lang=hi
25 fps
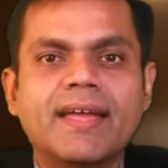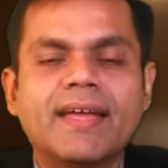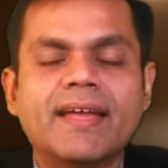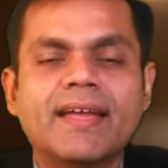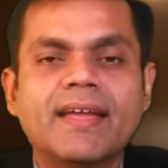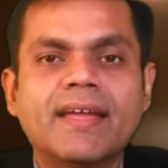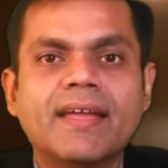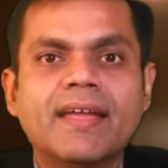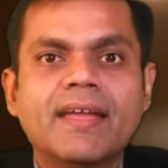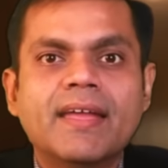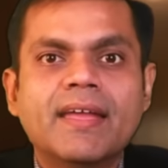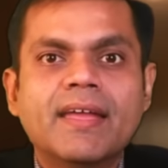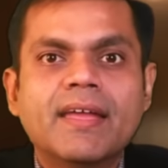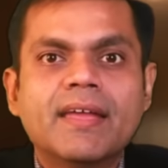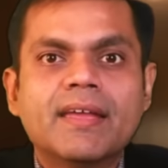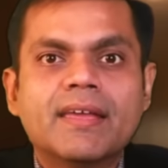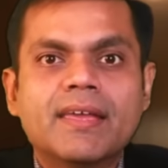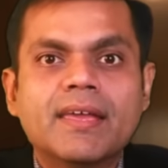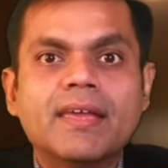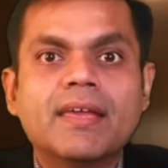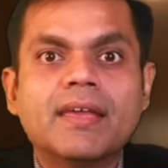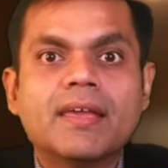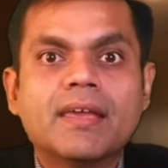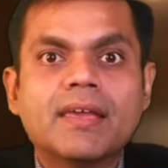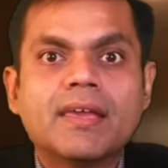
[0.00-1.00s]
है
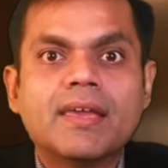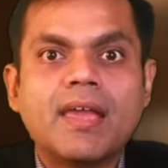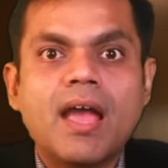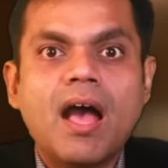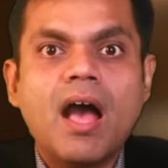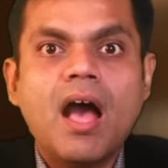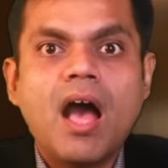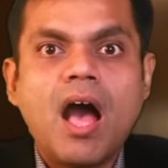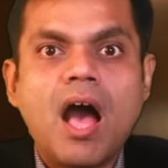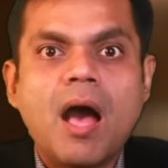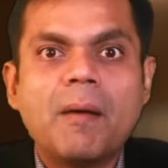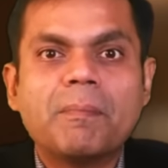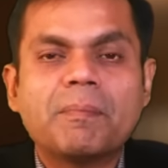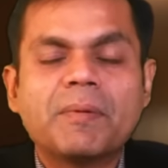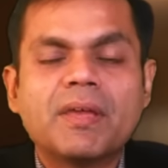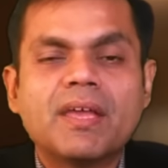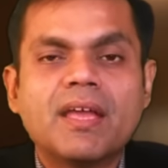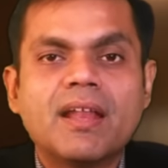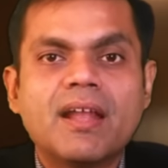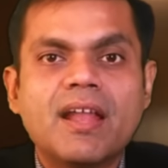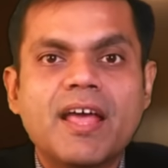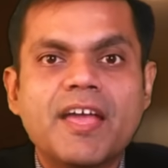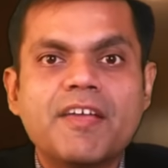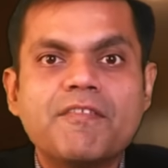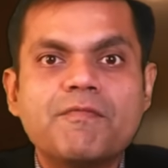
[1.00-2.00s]
कि क्या
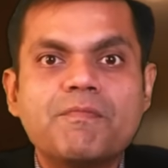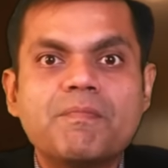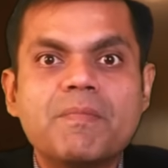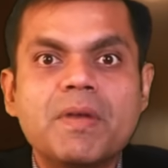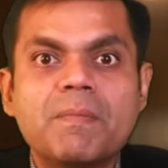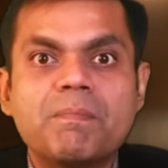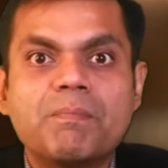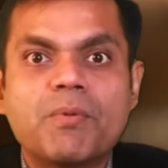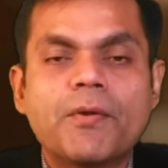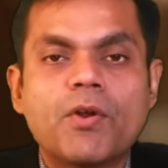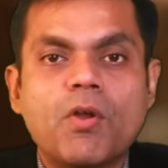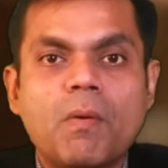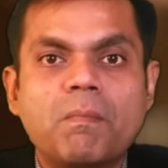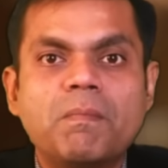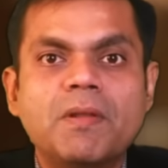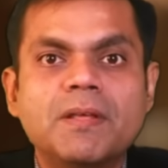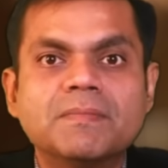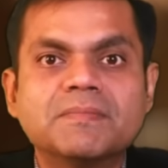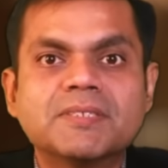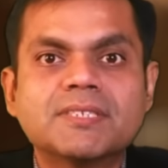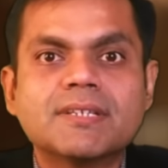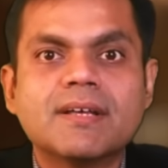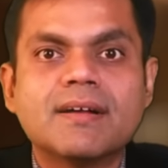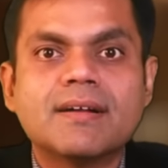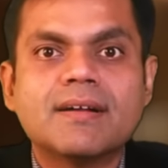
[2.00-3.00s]
आपके लाइफ में
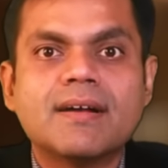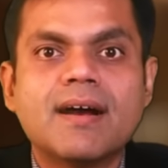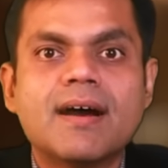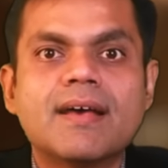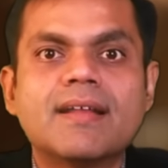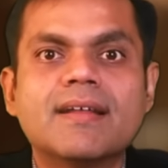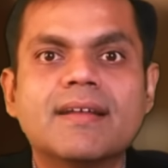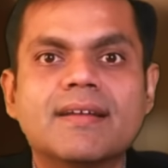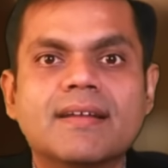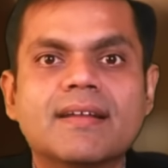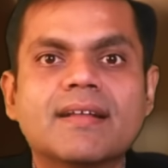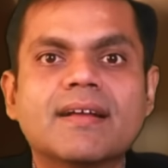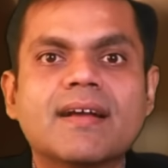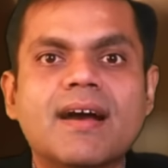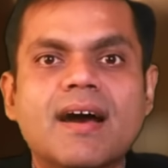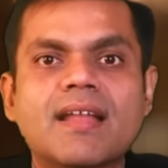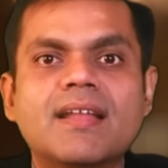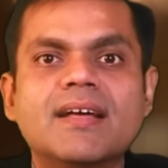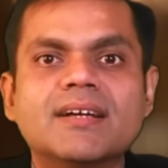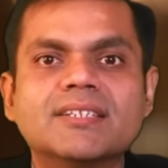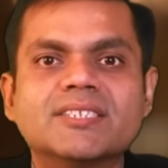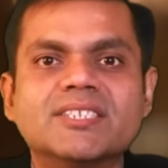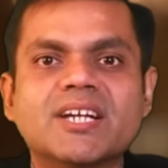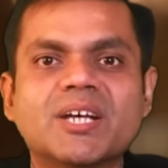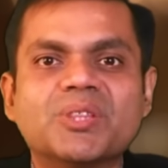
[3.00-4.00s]
प्रॉब्लम्स का कारण
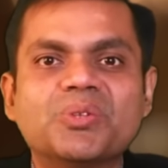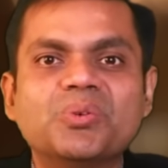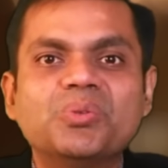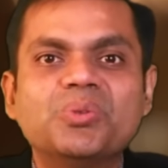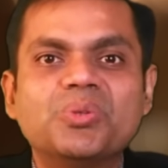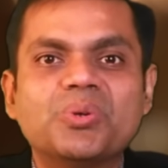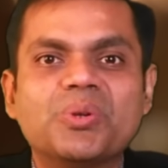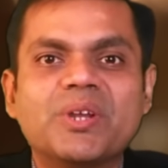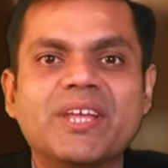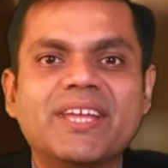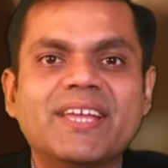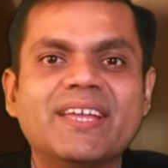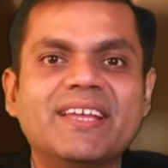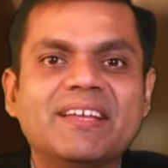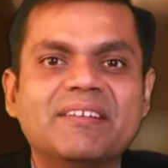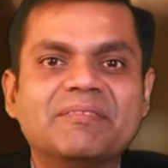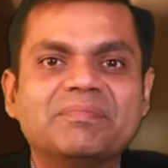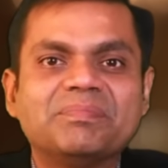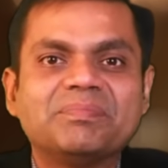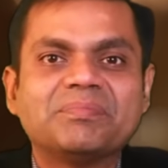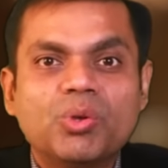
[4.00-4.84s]
काला जादू तो नहीं